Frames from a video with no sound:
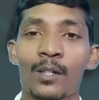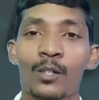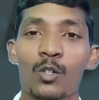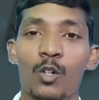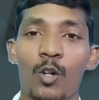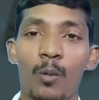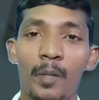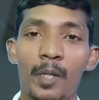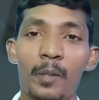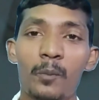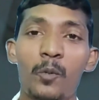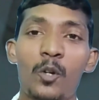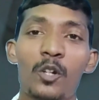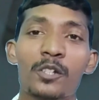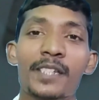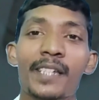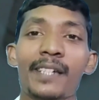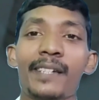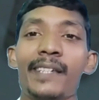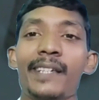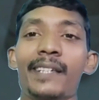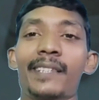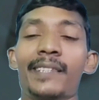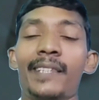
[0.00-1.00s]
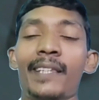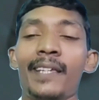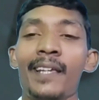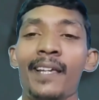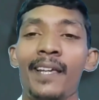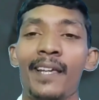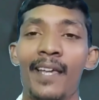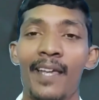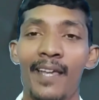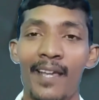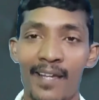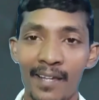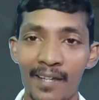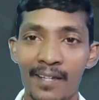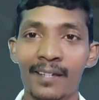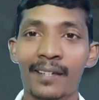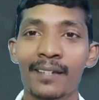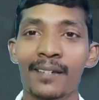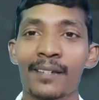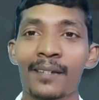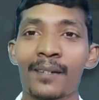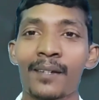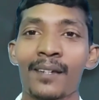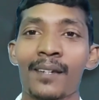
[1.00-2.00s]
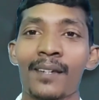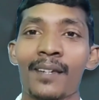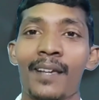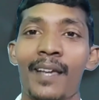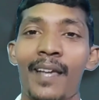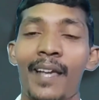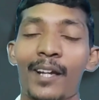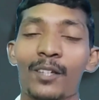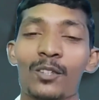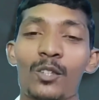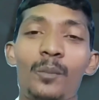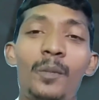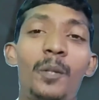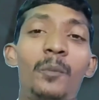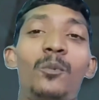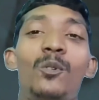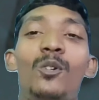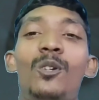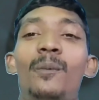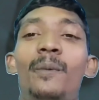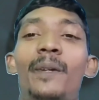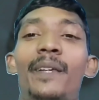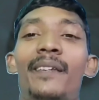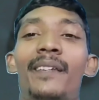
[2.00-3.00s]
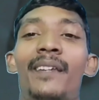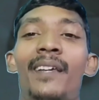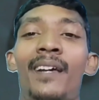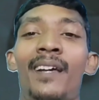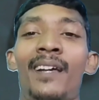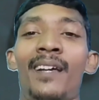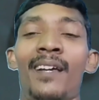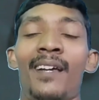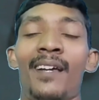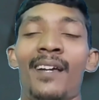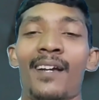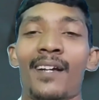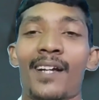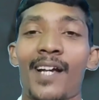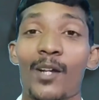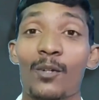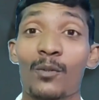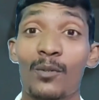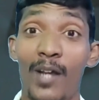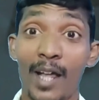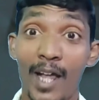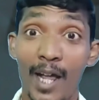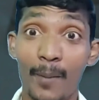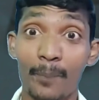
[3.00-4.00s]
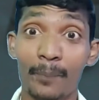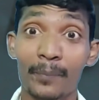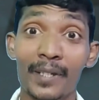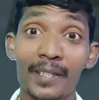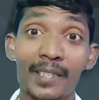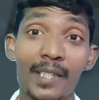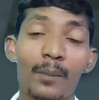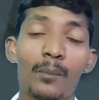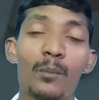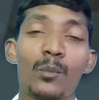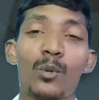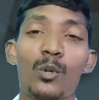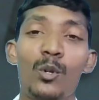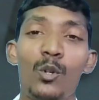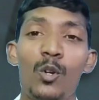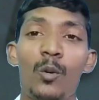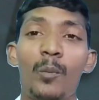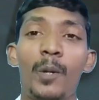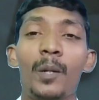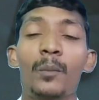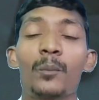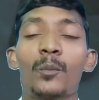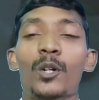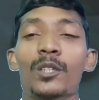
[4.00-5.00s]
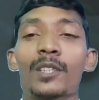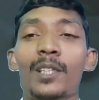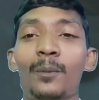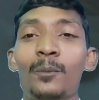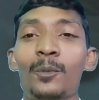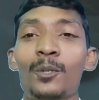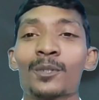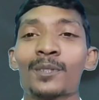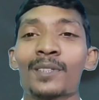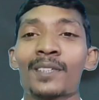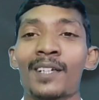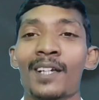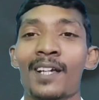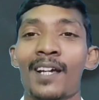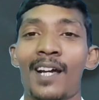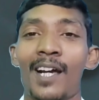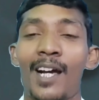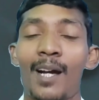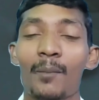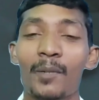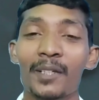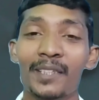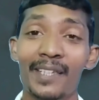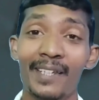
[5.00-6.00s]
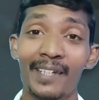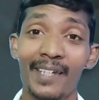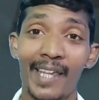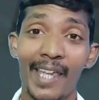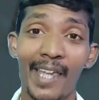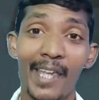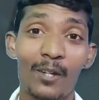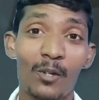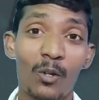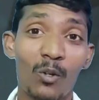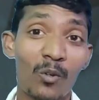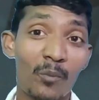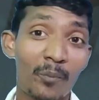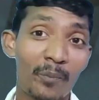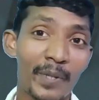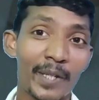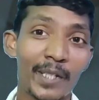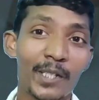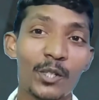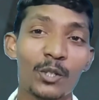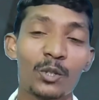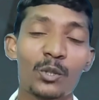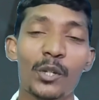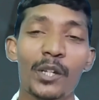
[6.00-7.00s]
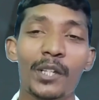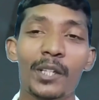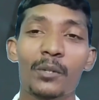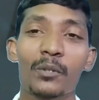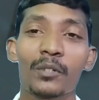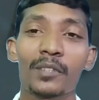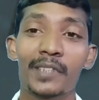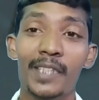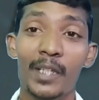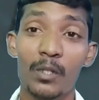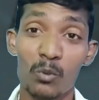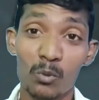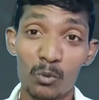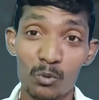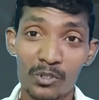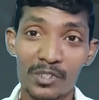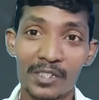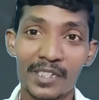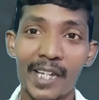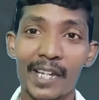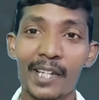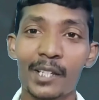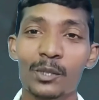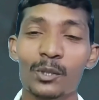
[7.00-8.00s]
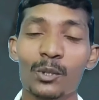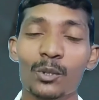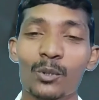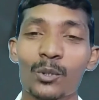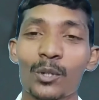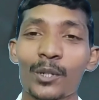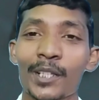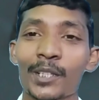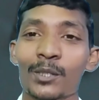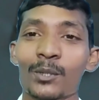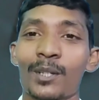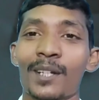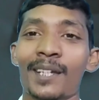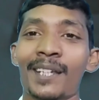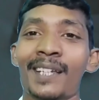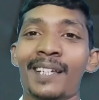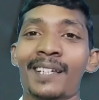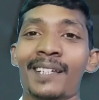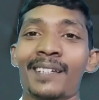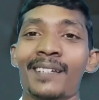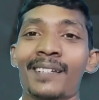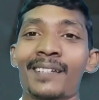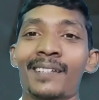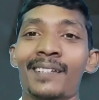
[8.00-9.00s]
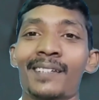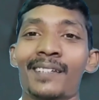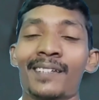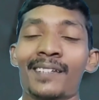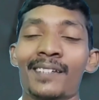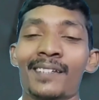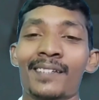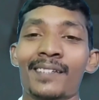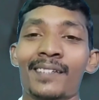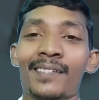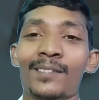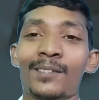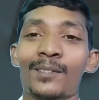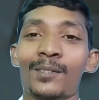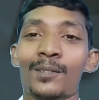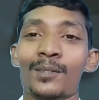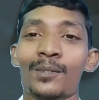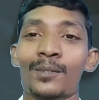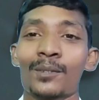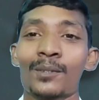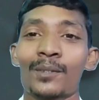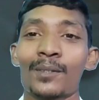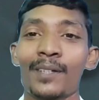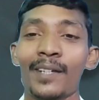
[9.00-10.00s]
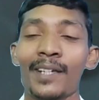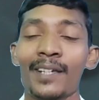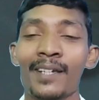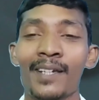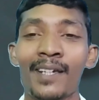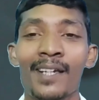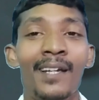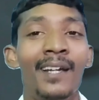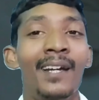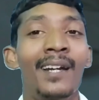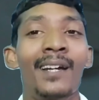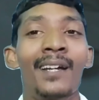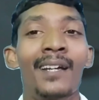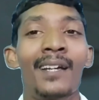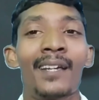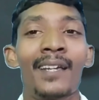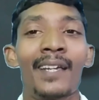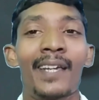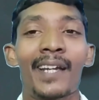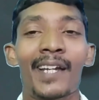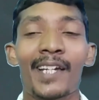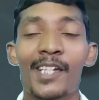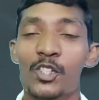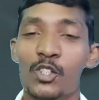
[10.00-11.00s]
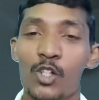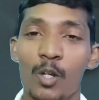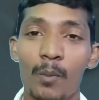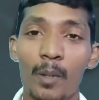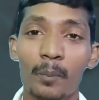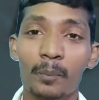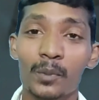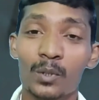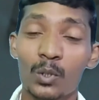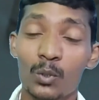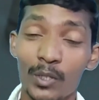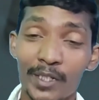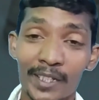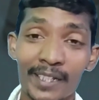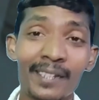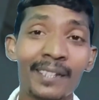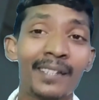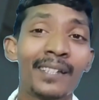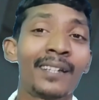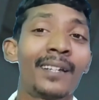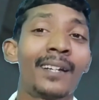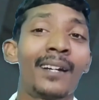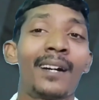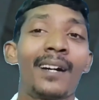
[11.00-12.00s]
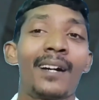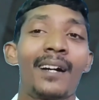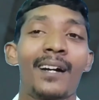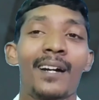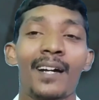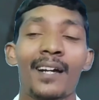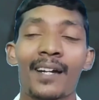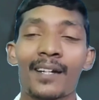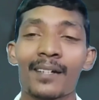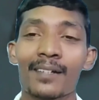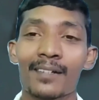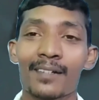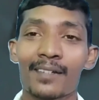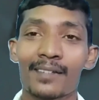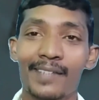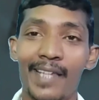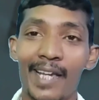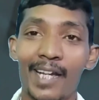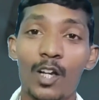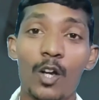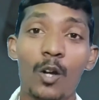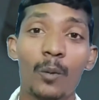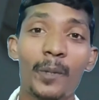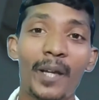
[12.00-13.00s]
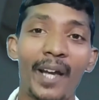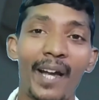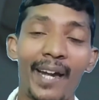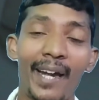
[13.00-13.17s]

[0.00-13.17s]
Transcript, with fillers: কমেন্ট বক্সে লিখতে একদমই ভুলবেন না কারণ আপনাদের মূল্যবান মতামত আমাদের এইরকম ভিডিও তৈরি করতে উৎসাহিত করে তোলে তো এখানে সমাপ্ত করি আর দেখা হবে